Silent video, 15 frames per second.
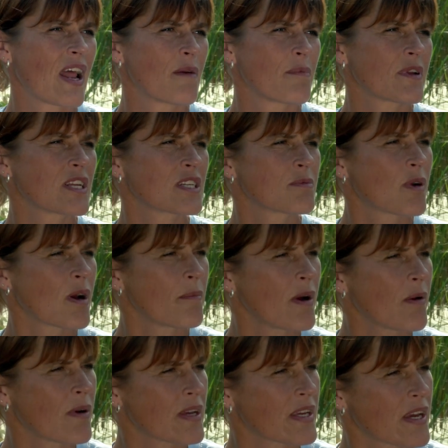ale ponieważ była
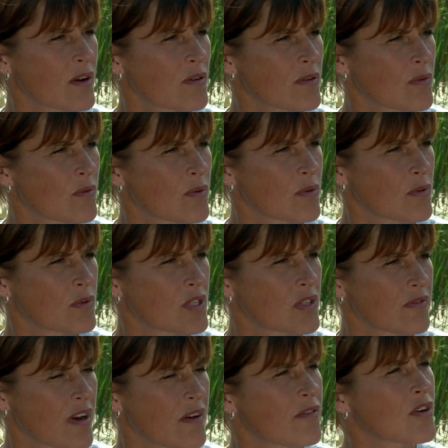mała, ja ją
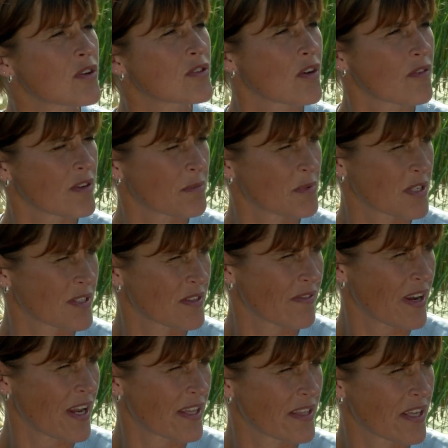używałam w hodowli przez
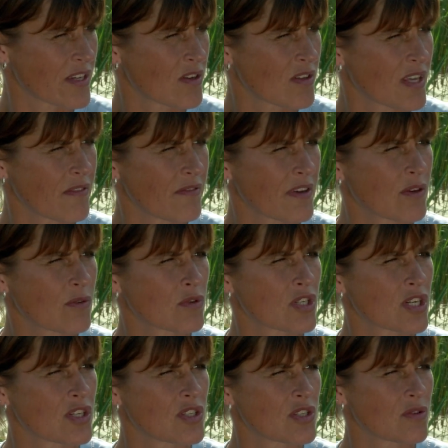dwa lata i ona w wieku
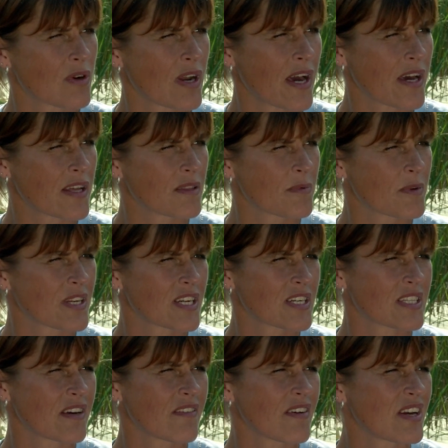sześciu lat, ponieważ
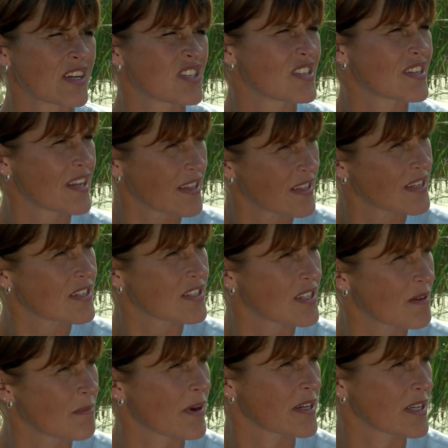dawała średnie
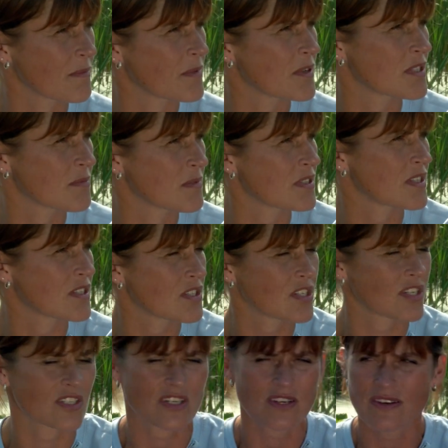źrebaki, powiedzmy sobie
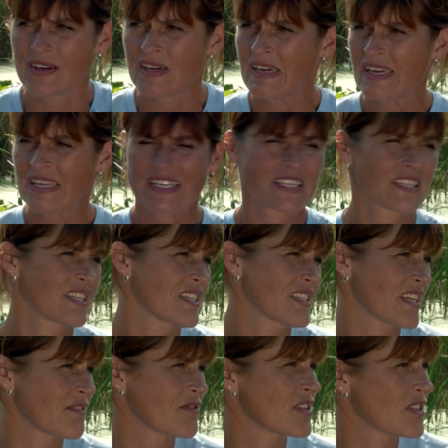szczerze, nie, nie
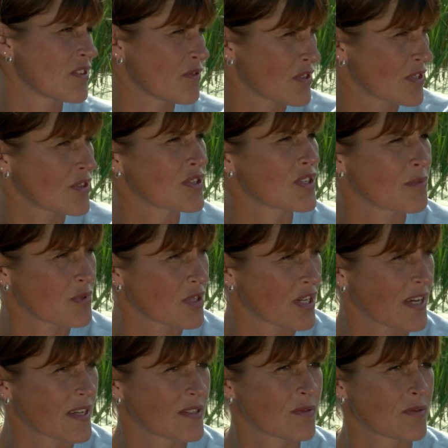zawsze to wszystko się
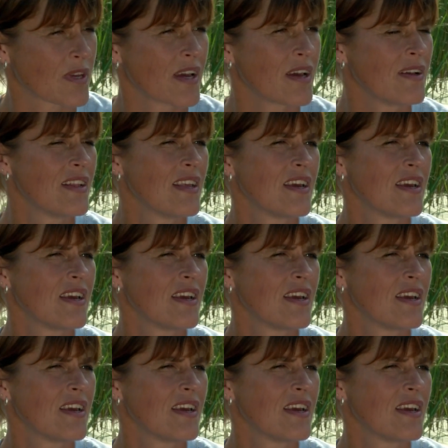przekazuje